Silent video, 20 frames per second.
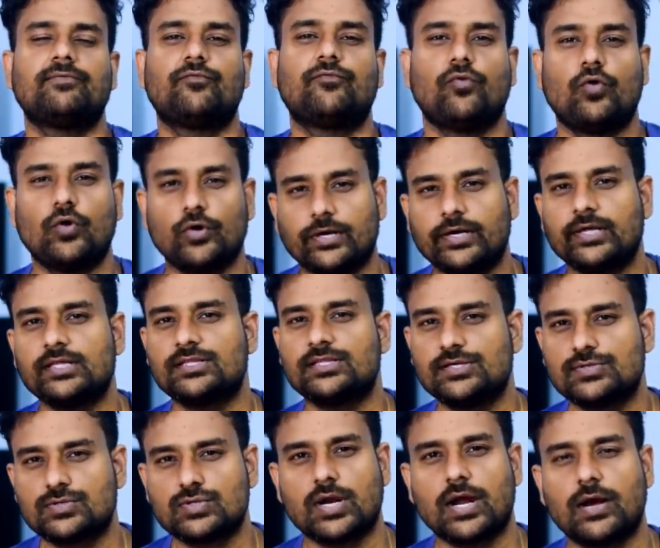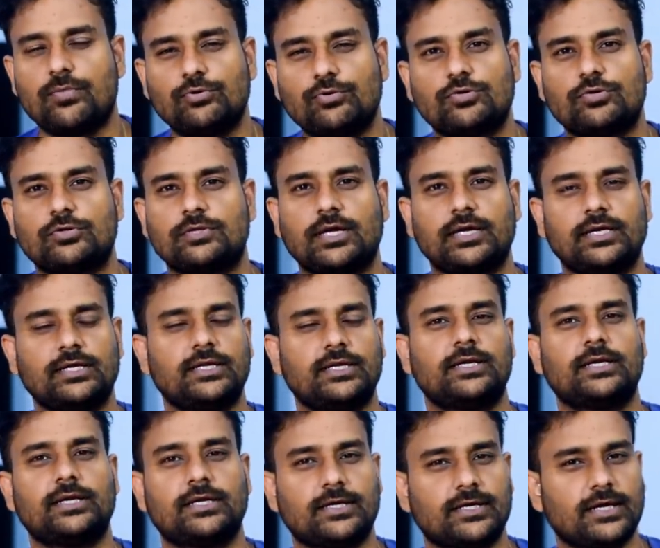ఫోన్ని తీసుకురాబోతుందని
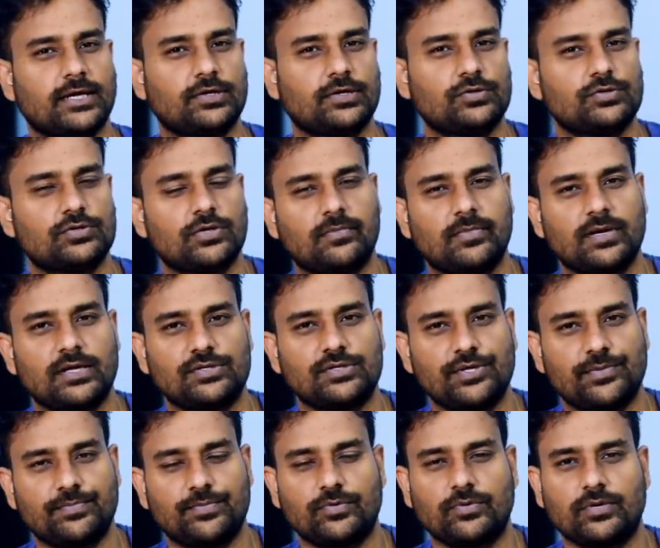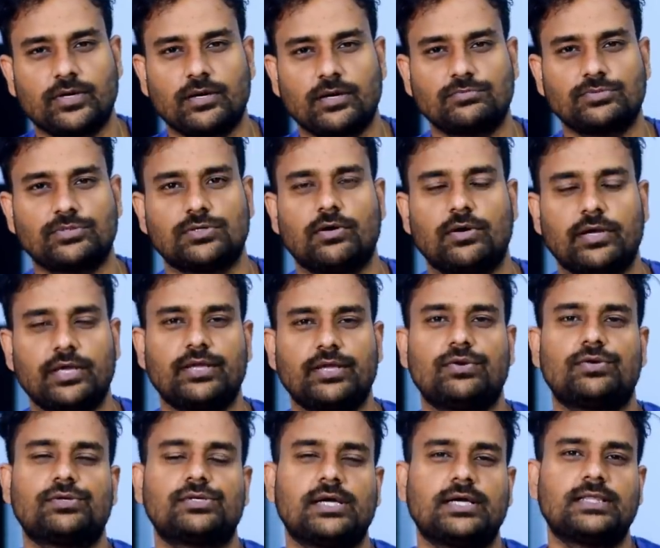నిన్నటి టెక్ న్యూస్లో మనం చెప్పుకున్నాం సో ఈ
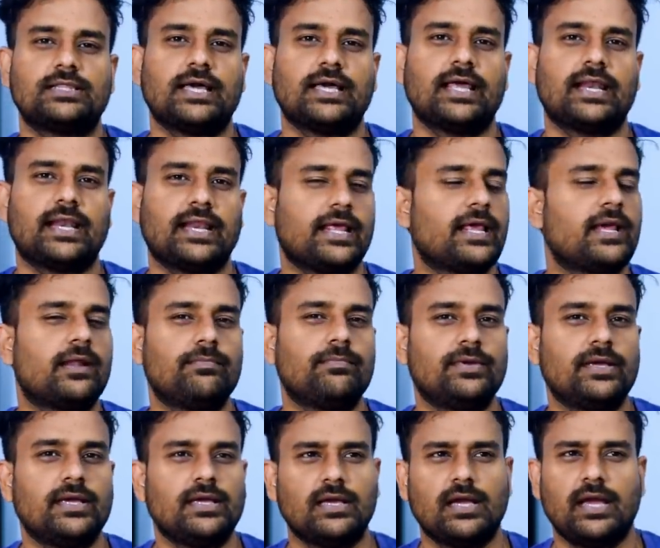రోజు అయితే రియల్మీ